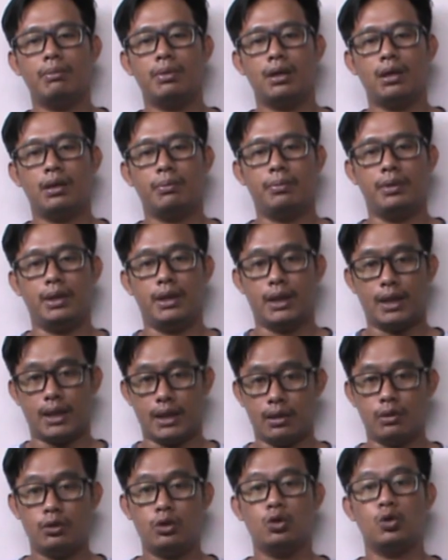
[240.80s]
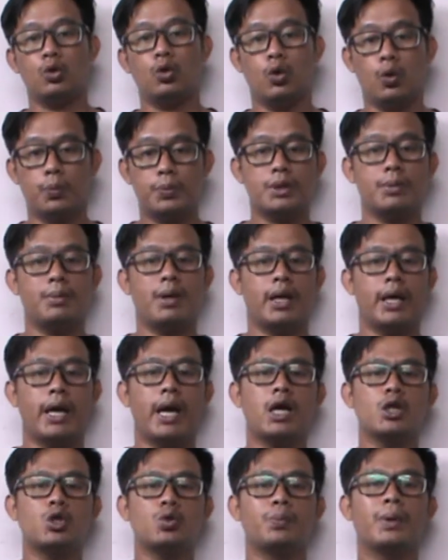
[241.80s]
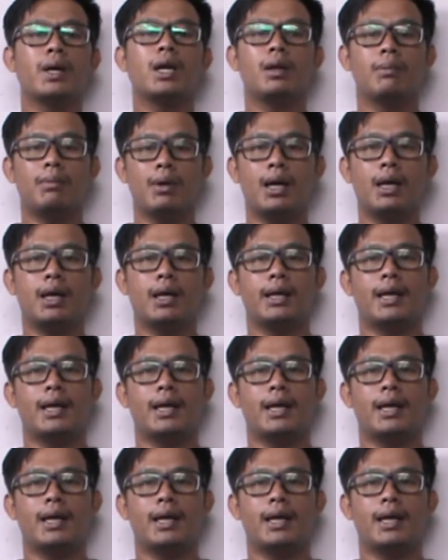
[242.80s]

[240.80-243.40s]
berlebihan, cukup sebagai asupan lemak